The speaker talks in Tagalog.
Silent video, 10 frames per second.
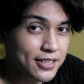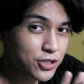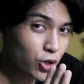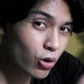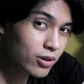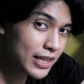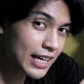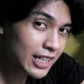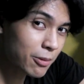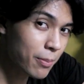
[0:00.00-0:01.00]
Chocolate
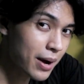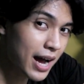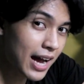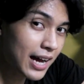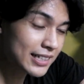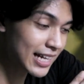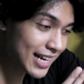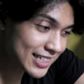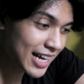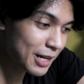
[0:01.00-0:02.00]
agad ang
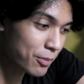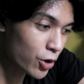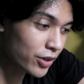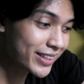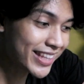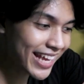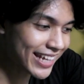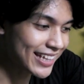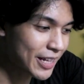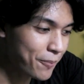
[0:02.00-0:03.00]
malalasahan ah, mo, then,